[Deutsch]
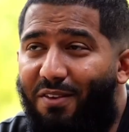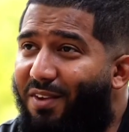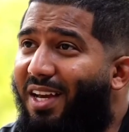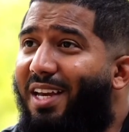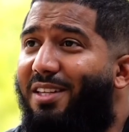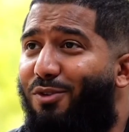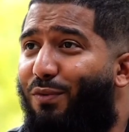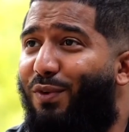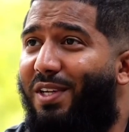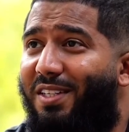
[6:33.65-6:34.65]
Wir reden
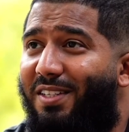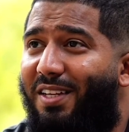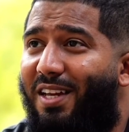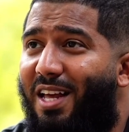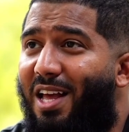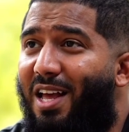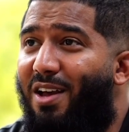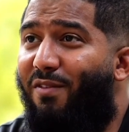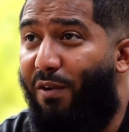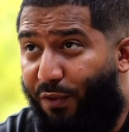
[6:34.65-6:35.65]
nur viel.
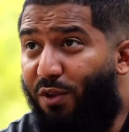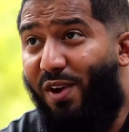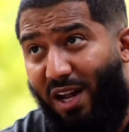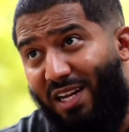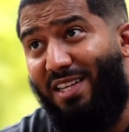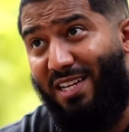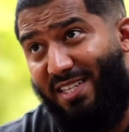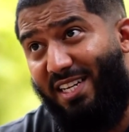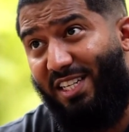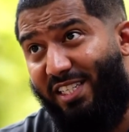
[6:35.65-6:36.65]
Weil würden wir Allah
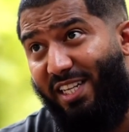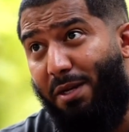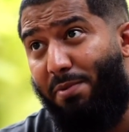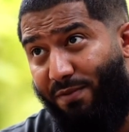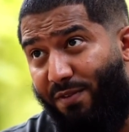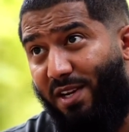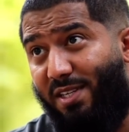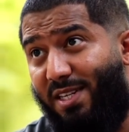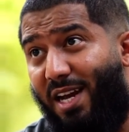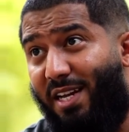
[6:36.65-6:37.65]
tatsächlich lieben, wie wir
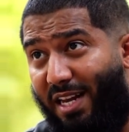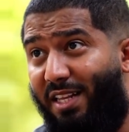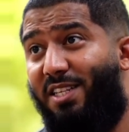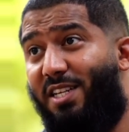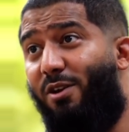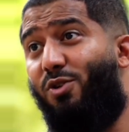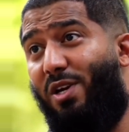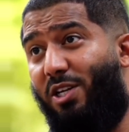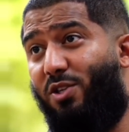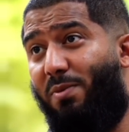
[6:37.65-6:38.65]
das sagen, hätte ich genauso
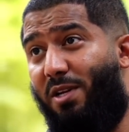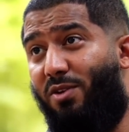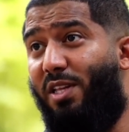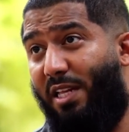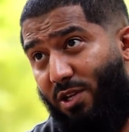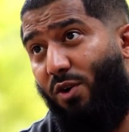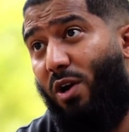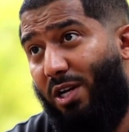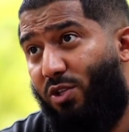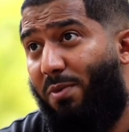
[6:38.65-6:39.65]
Angst um meine Tochter, hätte ich
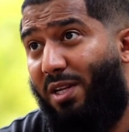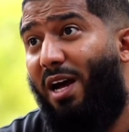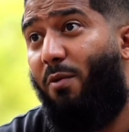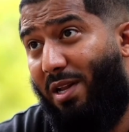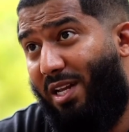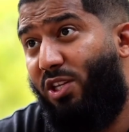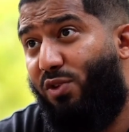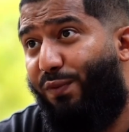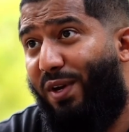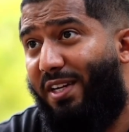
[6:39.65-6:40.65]
auch Angst um Allah, um Allah
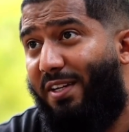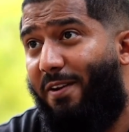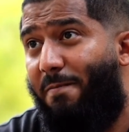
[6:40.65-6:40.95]
zu verlieren.